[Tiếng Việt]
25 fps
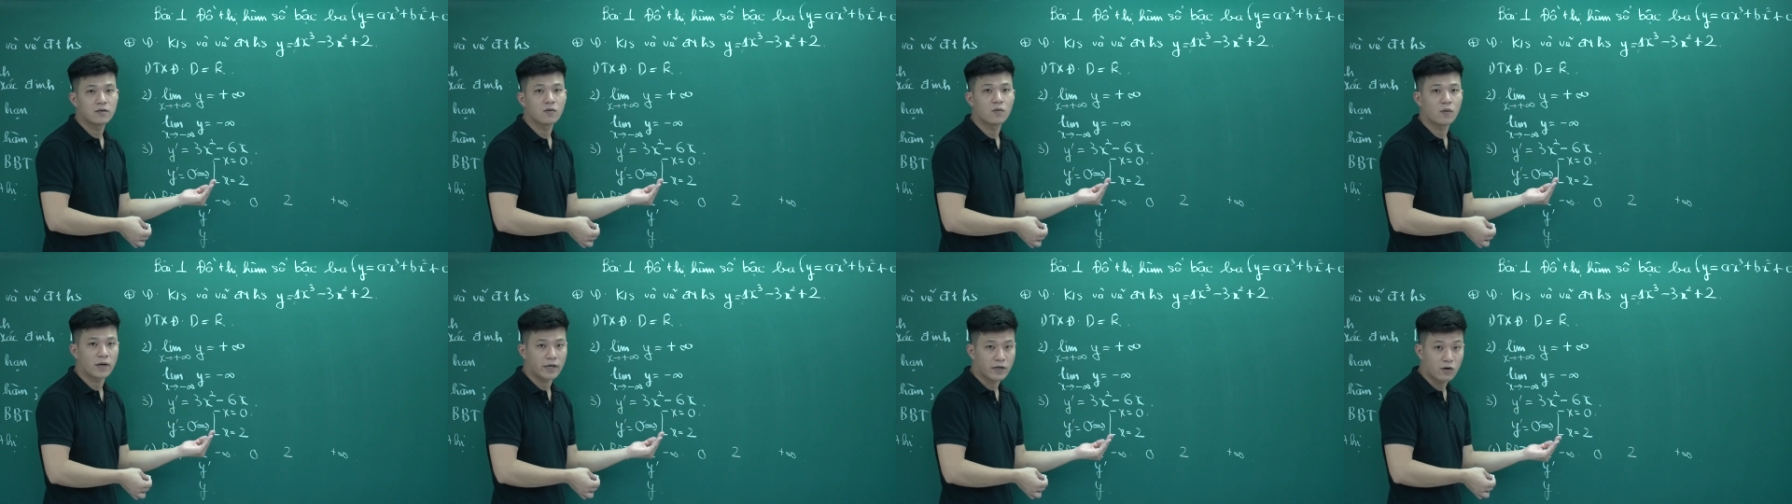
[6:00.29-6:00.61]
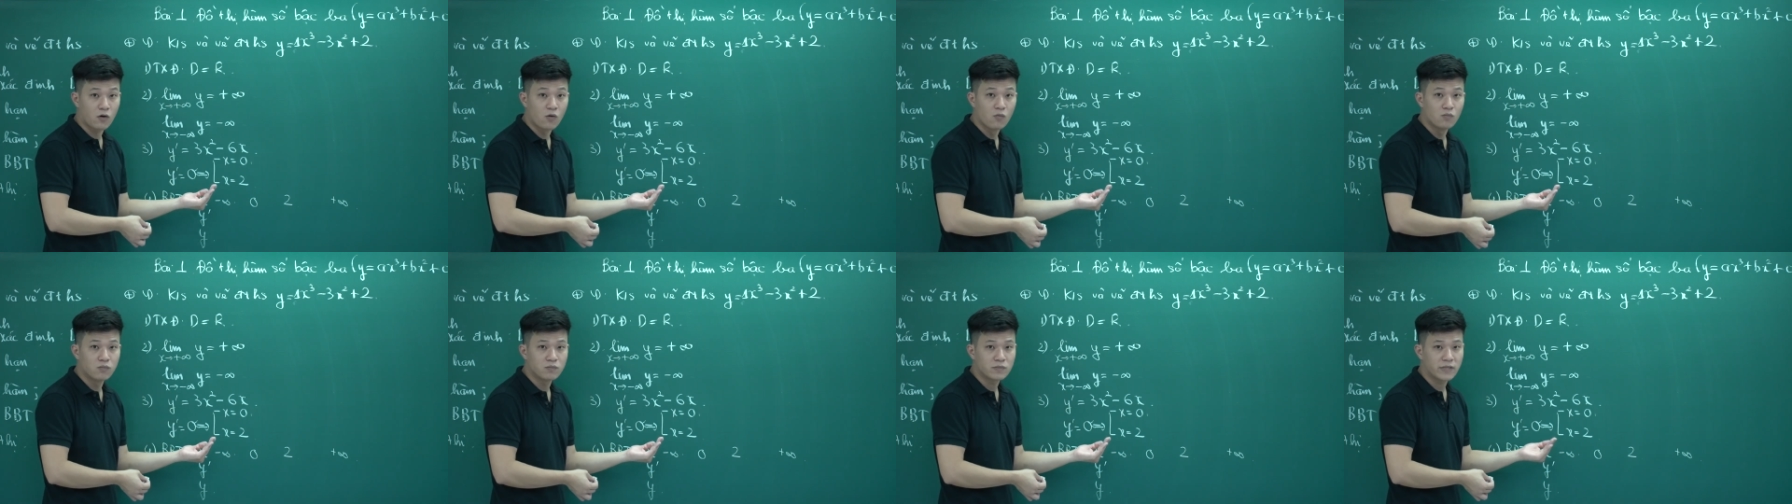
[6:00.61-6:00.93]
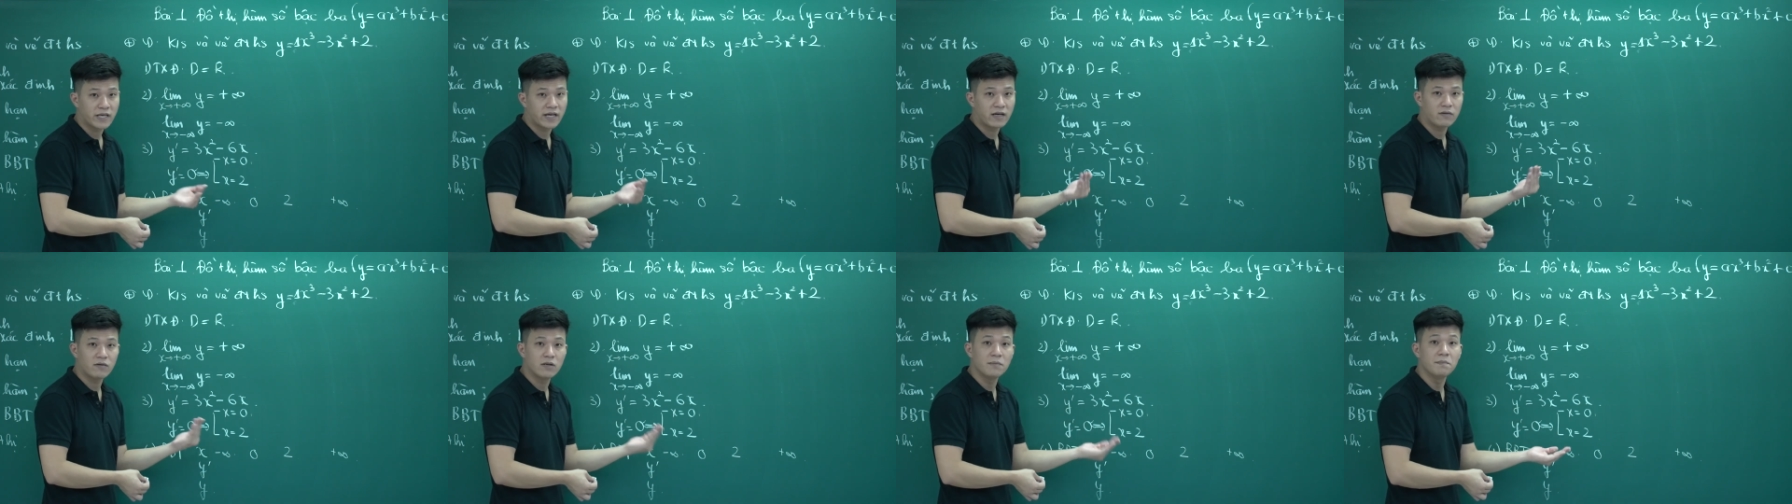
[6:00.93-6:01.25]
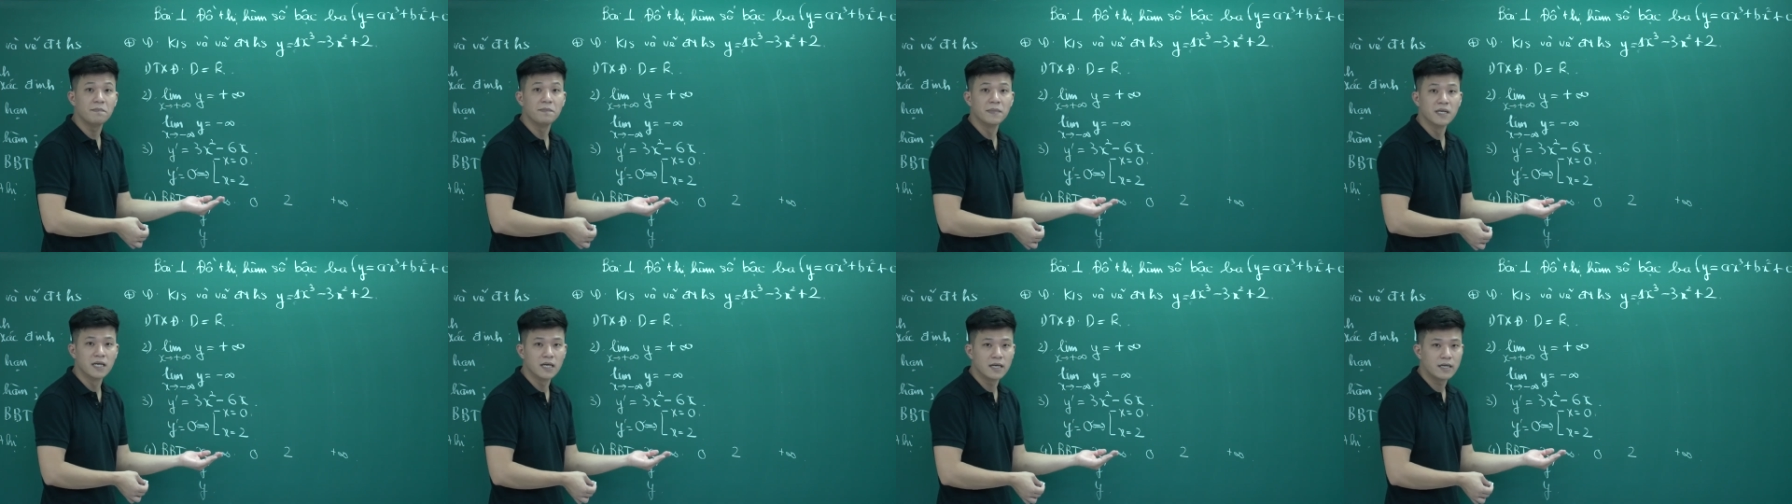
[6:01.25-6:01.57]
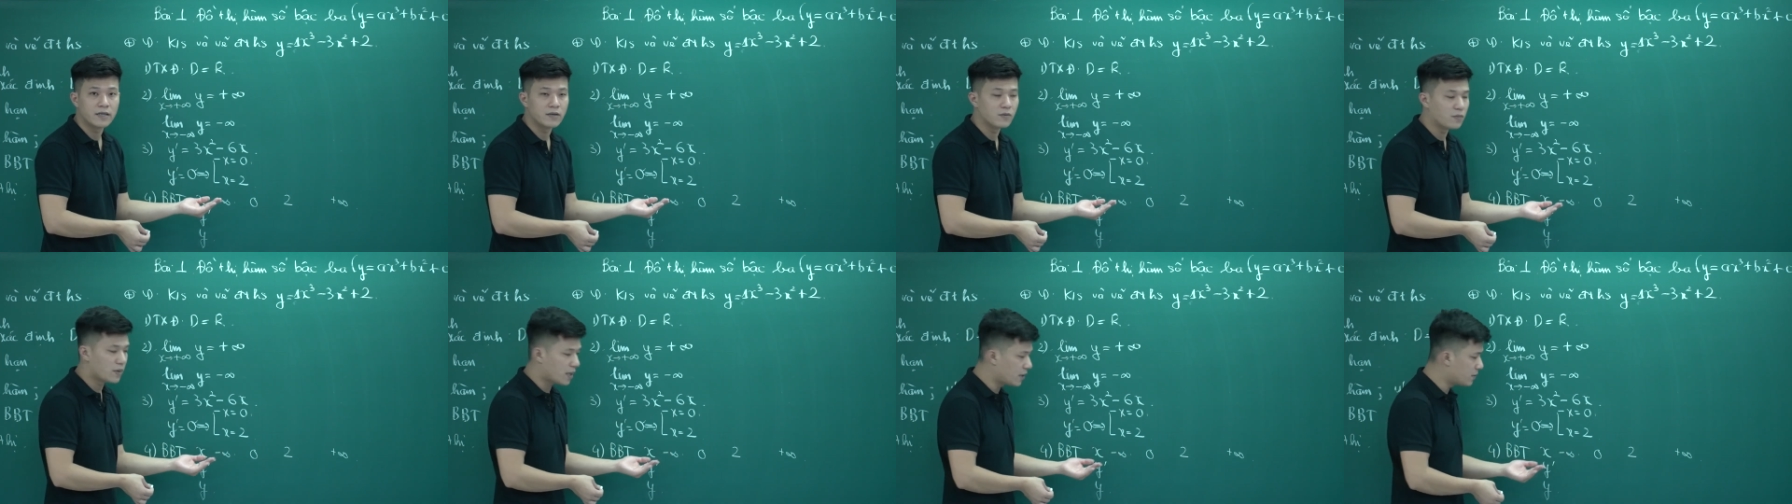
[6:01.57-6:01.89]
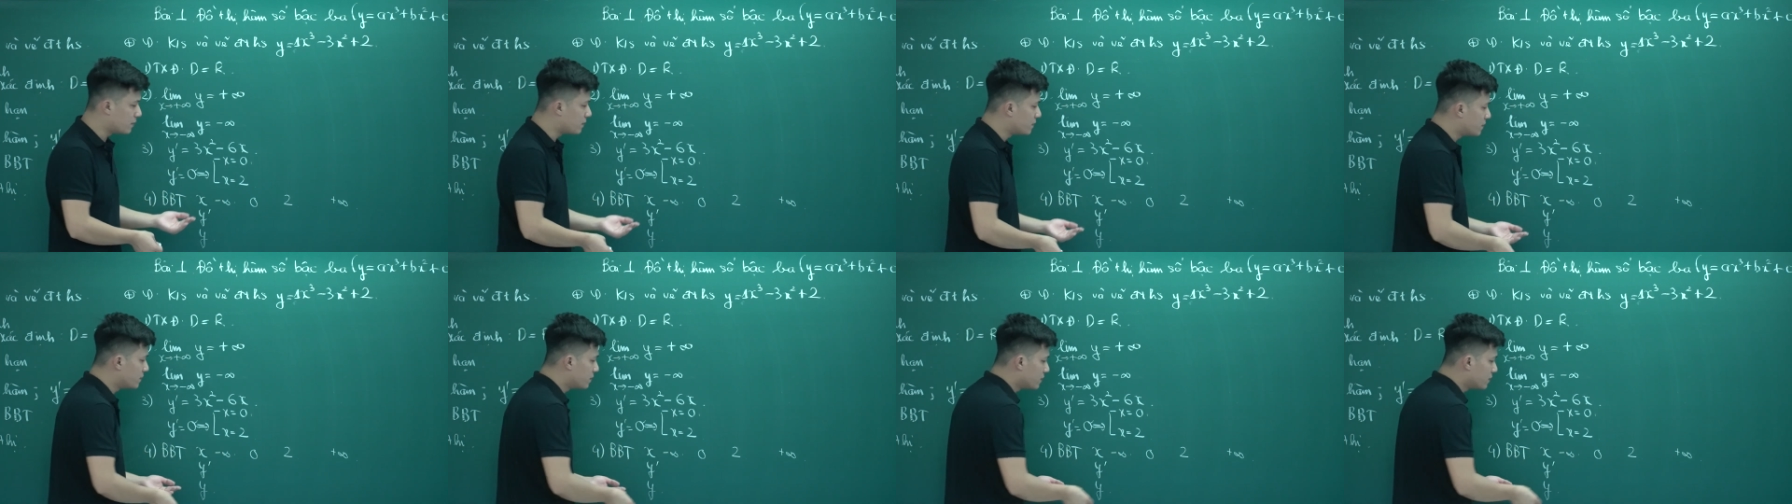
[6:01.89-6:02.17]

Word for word: Ngoài cùng theo lớp 10 đúng không?